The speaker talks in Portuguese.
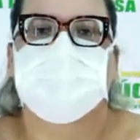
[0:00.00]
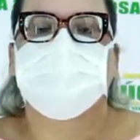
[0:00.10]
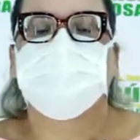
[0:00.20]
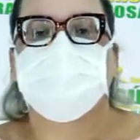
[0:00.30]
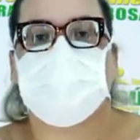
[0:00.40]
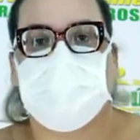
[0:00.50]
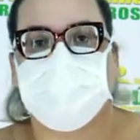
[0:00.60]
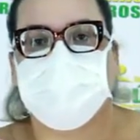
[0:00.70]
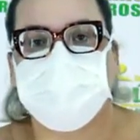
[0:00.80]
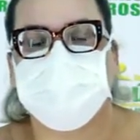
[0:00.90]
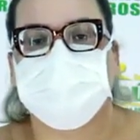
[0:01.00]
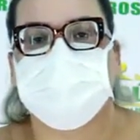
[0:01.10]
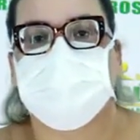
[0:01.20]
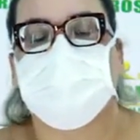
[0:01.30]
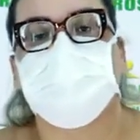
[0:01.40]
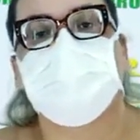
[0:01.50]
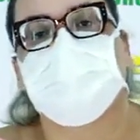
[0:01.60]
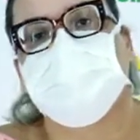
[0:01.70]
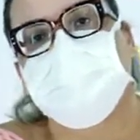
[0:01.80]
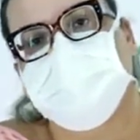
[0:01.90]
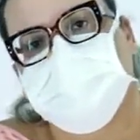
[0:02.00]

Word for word: chaves e